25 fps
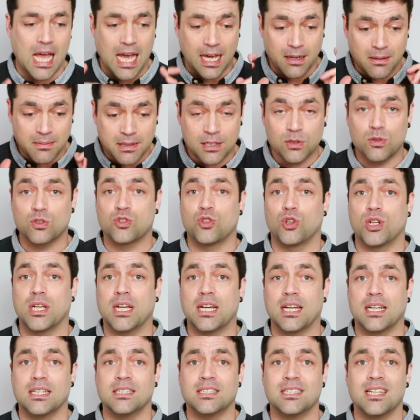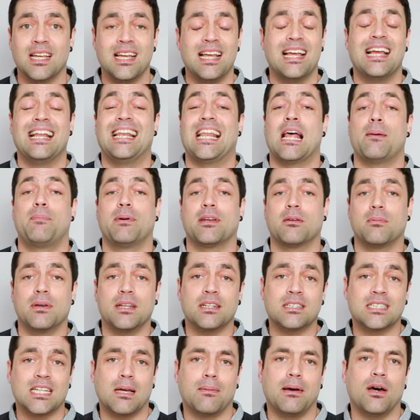abre bien tus orejas, la
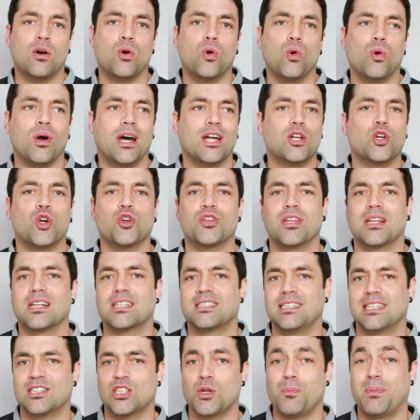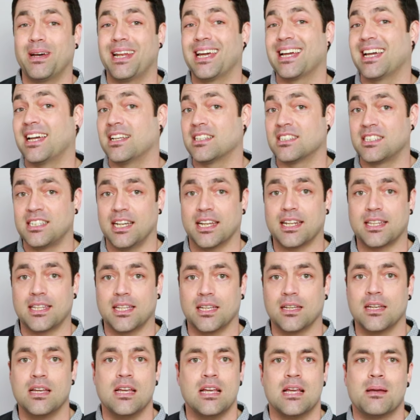perversa va a jugar con el sexo para
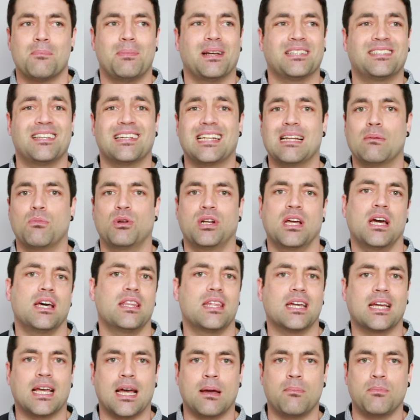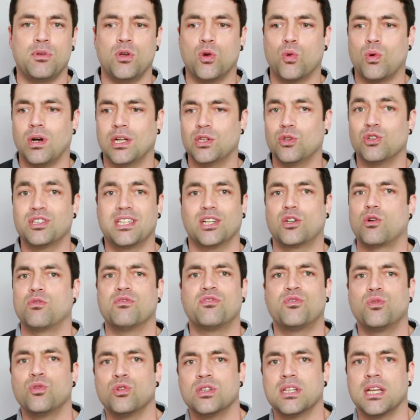engancharte, va a ser la moneda de cambio cuando te
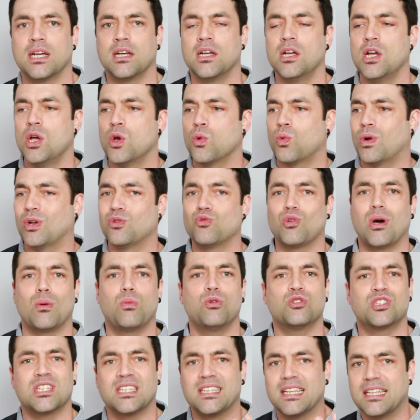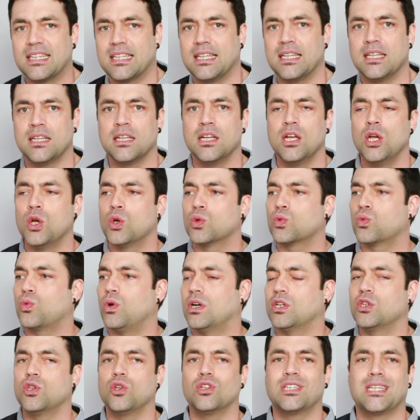confunda, cuando abuse de ti,
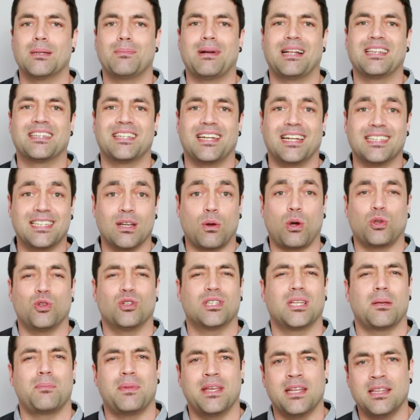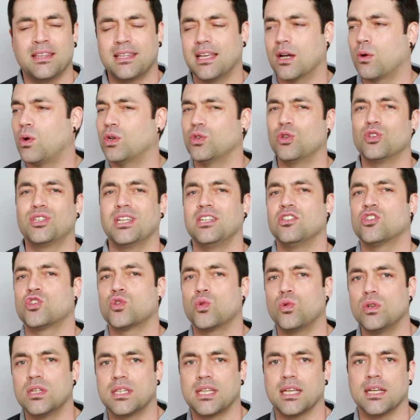cuando te maltrate, cuando te mienta, cuando te
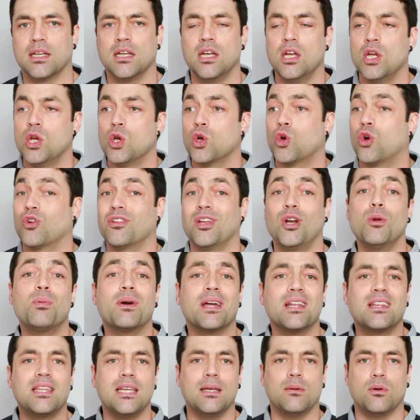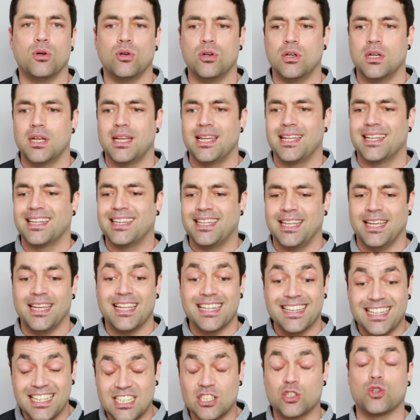insulte, con el objetivo
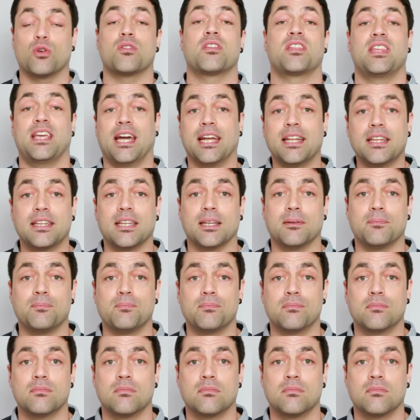de disociarte